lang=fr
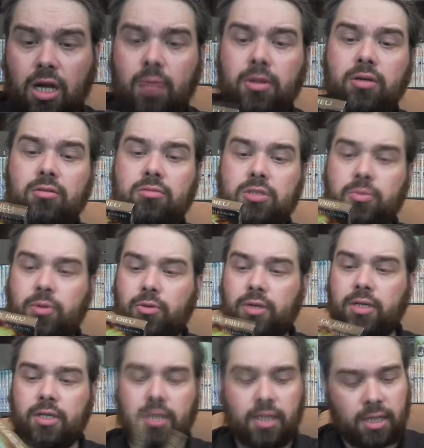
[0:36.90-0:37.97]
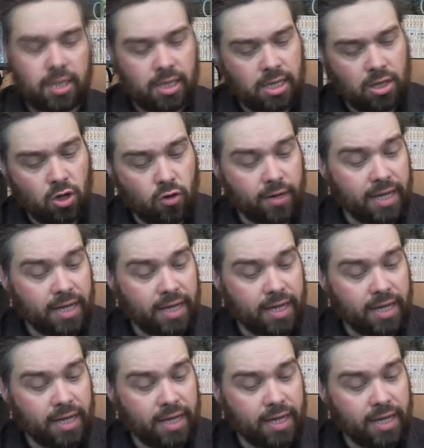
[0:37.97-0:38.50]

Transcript: Ah, mais non, c'est pas lui. Donc,